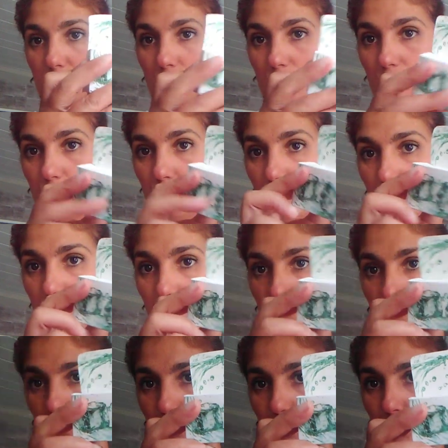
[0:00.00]
de
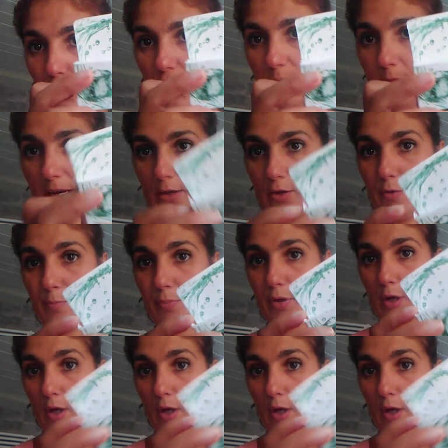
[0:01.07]
mon prochain backup.